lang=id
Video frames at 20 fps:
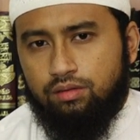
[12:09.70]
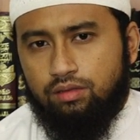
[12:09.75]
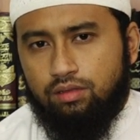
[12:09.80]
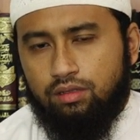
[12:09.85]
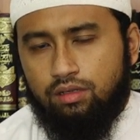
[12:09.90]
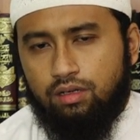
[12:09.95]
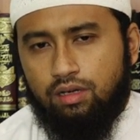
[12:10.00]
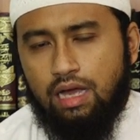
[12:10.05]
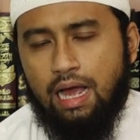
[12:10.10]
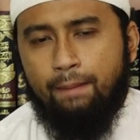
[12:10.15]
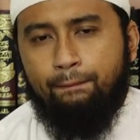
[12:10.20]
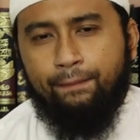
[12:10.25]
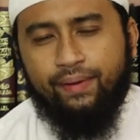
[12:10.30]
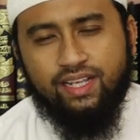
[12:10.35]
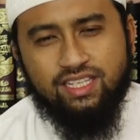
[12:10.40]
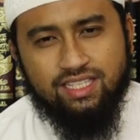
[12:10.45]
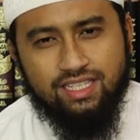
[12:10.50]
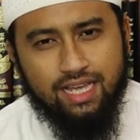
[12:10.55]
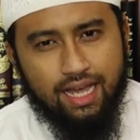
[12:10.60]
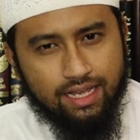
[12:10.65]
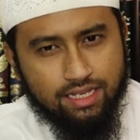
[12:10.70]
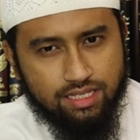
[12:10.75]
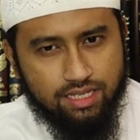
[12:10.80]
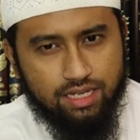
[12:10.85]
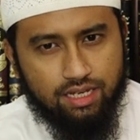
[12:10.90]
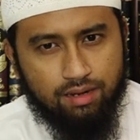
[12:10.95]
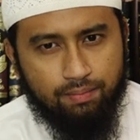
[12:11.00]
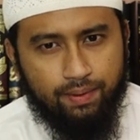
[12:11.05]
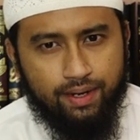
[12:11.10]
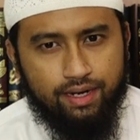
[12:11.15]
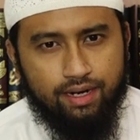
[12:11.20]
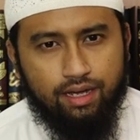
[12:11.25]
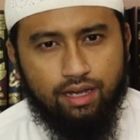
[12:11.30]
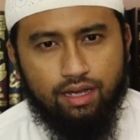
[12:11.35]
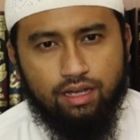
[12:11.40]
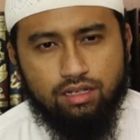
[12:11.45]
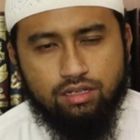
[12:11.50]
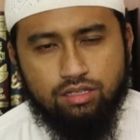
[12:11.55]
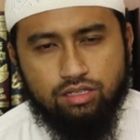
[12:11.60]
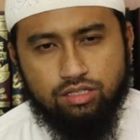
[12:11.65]
uh, apresiasi
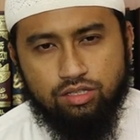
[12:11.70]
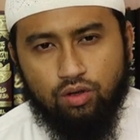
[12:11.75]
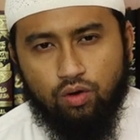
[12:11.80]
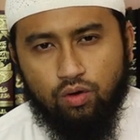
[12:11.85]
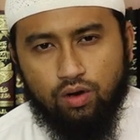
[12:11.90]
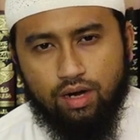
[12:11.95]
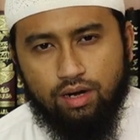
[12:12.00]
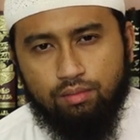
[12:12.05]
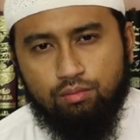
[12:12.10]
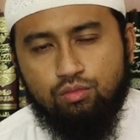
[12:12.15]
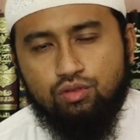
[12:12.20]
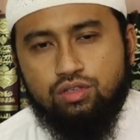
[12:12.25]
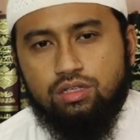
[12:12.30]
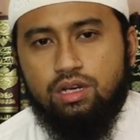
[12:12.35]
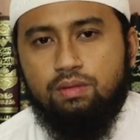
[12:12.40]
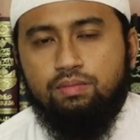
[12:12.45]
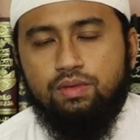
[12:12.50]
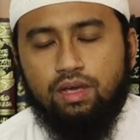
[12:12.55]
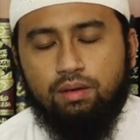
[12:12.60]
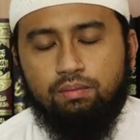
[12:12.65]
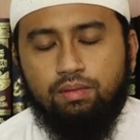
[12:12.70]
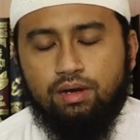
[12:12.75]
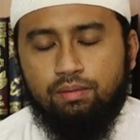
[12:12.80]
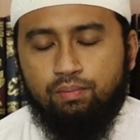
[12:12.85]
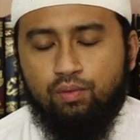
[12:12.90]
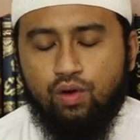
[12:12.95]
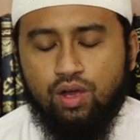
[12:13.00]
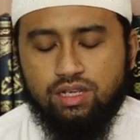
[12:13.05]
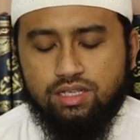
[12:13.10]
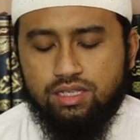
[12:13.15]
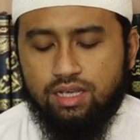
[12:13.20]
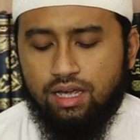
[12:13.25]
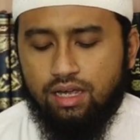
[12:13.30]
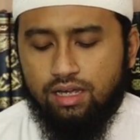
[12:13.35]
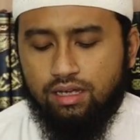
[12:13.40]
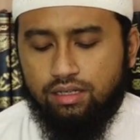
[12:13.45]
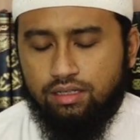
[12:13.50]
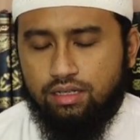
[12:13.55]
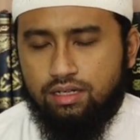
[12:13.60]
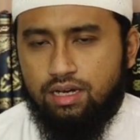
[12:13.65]
kepada seorang muslim yang berpuasa
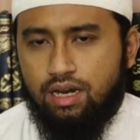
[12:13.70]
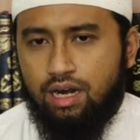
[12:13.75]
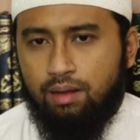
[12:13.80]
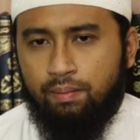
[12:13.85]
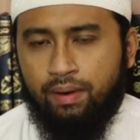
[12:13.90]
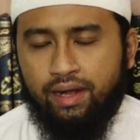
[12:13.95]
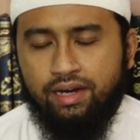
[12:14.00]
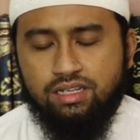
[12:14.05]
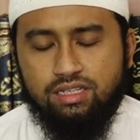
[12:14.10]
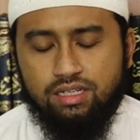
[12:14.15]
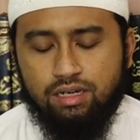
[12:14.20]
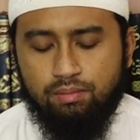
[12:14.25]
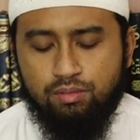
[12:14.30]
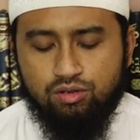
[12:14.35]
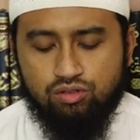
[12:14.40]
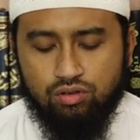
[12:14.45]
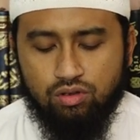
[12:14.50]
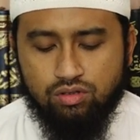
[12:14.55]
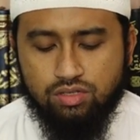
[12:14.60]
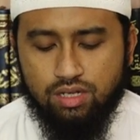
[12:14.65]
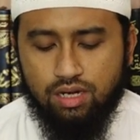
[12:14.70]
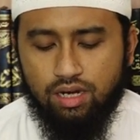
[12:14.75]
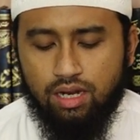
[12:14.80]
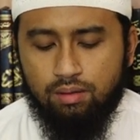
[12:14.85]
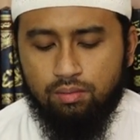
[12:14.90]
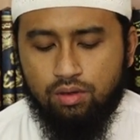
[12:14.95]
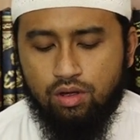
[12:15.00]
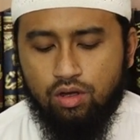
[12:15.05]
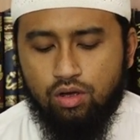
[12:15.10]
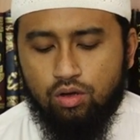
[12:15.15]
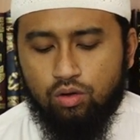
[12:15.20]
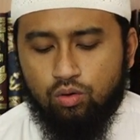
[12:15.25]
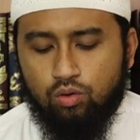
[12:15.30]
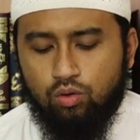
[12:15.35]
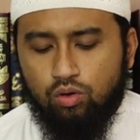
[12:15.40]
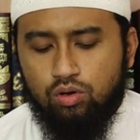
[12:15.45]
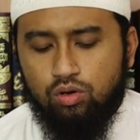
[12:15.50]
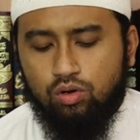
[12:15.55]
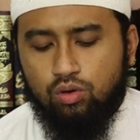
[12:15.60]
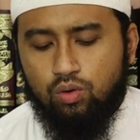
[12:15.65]
dalam hadis Nabi SAW,
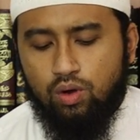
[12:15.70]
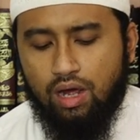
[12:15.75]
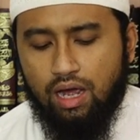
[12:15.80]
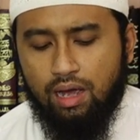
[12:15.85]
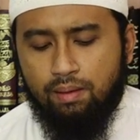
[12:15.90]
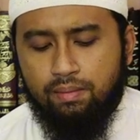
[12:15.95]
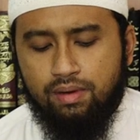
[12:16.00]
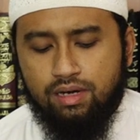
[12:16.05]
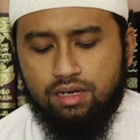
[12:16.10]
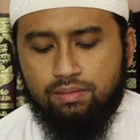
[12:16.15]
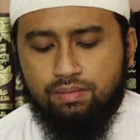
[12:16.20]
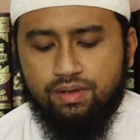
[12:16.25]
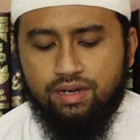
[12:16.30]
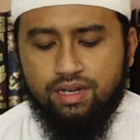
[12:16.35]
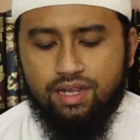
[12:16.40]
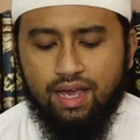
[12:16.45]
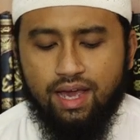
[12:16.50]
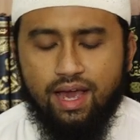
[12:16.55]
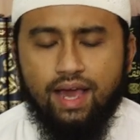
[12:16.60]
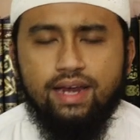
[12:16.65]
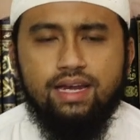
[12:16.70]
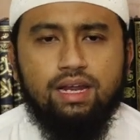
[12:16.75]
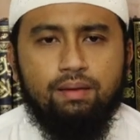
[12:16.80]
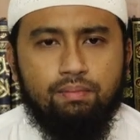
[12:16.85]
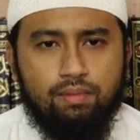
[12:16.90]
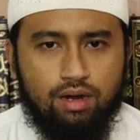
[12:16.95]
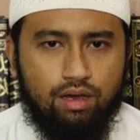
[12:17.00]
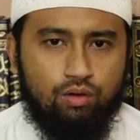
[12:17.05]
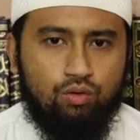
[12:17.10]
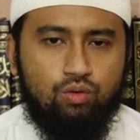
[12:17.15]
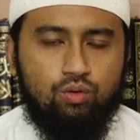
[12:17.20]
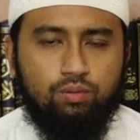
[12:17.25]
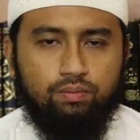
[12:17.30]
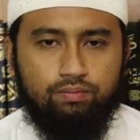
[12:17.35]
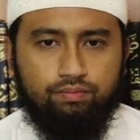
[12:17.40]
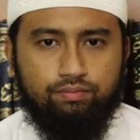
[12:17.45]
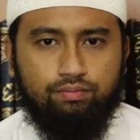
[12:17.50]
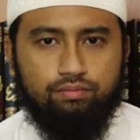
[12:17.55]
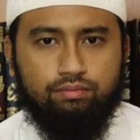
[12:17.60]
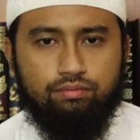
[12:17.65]
kullu amali bani Adam lahu
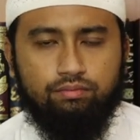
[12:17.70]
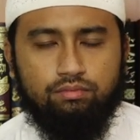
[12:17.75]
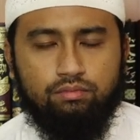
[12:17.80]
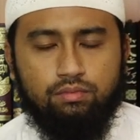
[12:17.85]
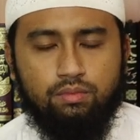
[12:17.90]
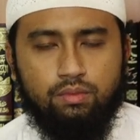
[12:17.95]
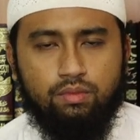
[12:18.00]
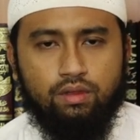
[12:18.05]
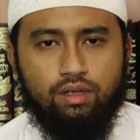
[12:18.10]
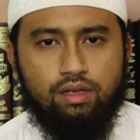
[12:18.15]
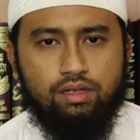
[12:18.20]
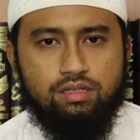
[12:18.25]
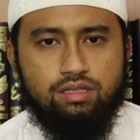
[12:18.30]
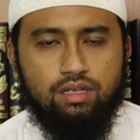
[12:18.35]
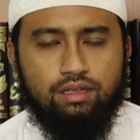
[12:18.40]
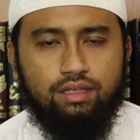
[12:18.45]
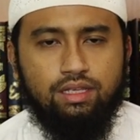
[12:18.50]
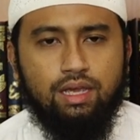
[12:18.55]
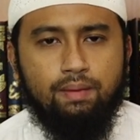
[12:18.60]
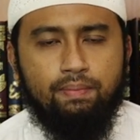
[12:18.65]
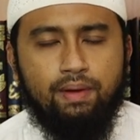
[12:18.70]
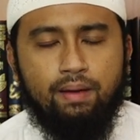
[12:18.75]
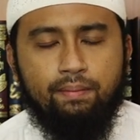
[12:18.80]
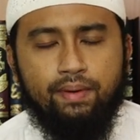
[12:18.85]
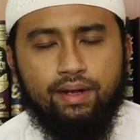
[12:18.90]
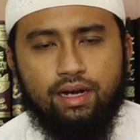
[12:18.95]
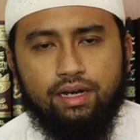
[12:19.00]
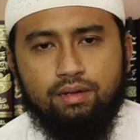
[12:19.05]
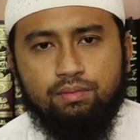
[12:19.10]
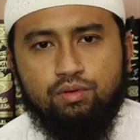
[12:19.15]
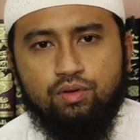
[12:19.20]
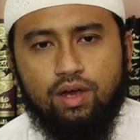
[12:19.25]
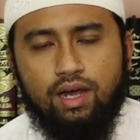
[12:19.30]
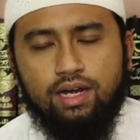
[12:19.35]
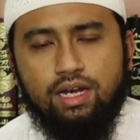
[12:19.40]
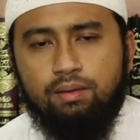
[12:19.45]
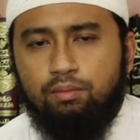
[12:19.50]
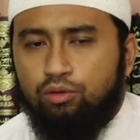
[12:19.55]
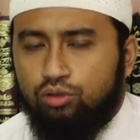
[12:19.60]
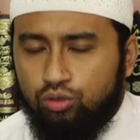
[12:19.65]
setiap amalan Ibnu
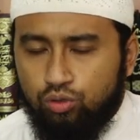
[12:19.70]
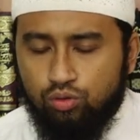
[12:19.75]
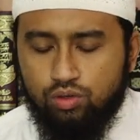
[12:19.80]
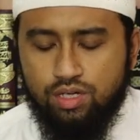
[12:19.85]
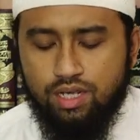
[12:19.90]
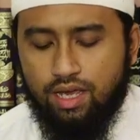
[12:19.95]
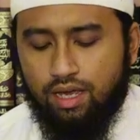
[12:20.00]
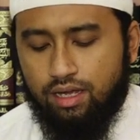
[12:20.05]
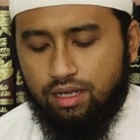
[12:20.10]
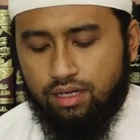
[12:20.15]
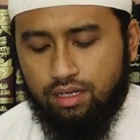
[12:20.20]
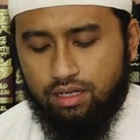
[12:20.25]
Adam untuk dia.